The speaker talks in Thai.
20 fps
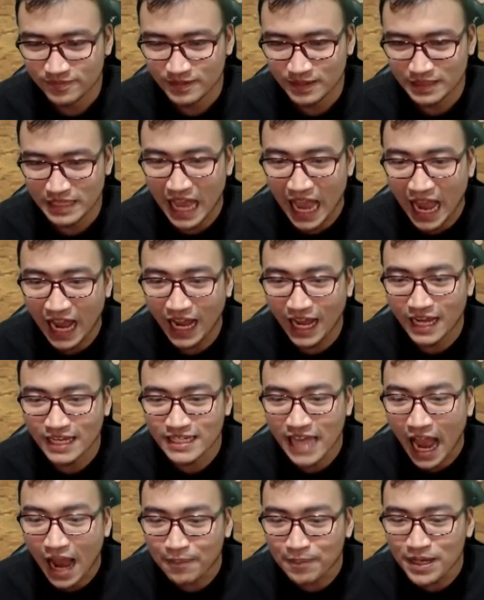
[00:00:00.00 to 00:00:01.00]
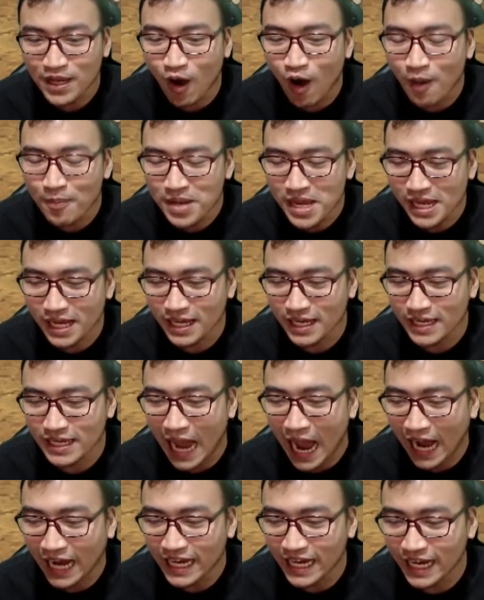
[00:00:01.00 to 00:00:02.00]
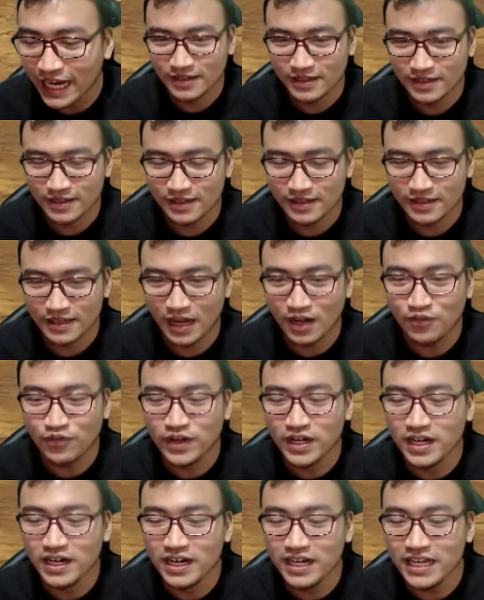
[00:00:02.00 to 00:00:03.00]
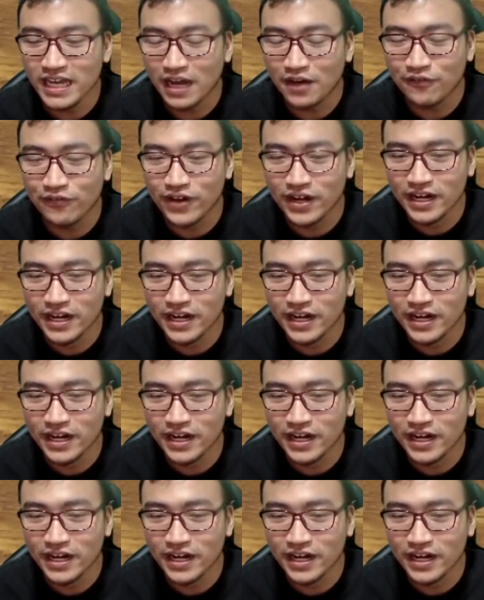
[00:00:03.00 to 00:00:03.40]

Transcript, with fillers: ยัง ยังไม่ยอมอีก ยังอีก ยังฝืน ยังฝื